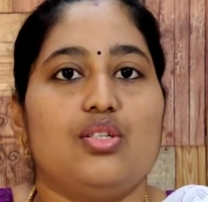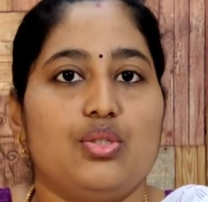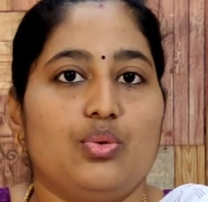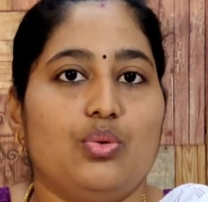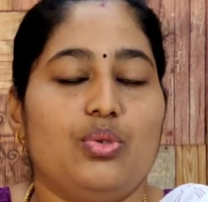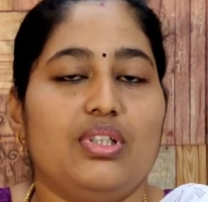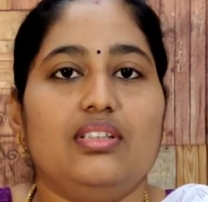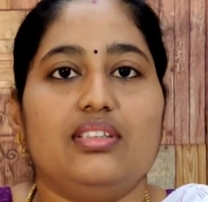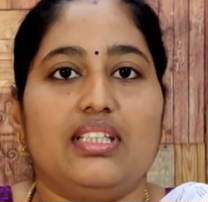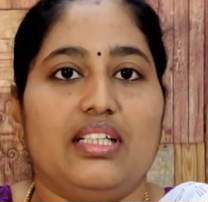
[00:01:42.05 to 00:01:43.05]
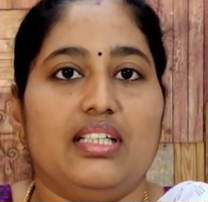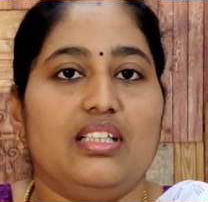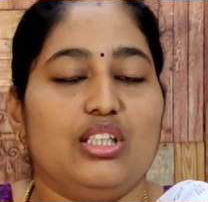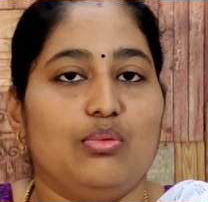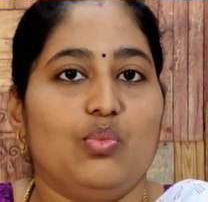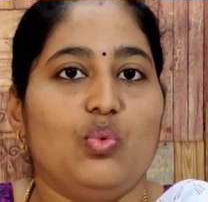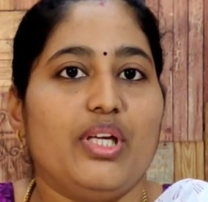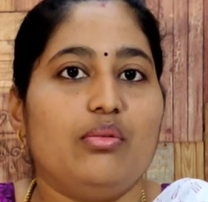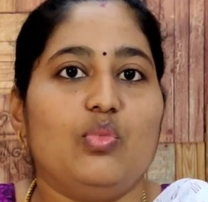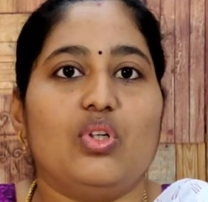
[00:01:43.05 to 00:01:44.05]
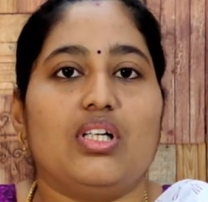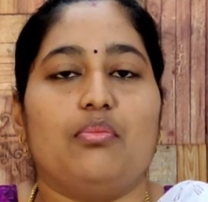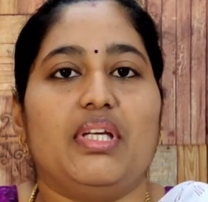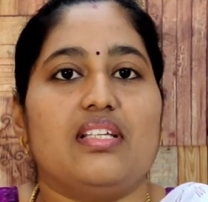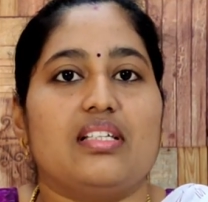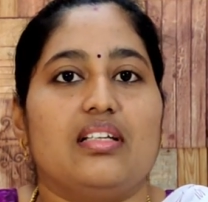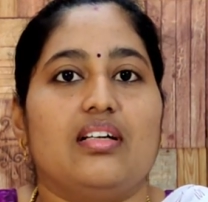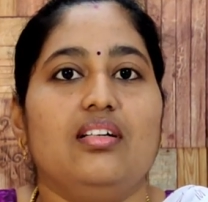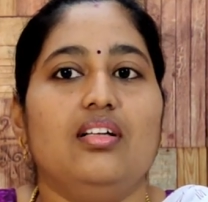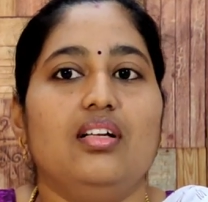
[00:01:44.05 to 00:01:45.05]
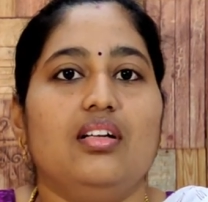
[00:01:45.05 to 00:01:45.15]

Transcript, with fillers: ஸ்டோனு த்ரெட்டு இந்த மூணே மூணு காம்பினேஷன் தான்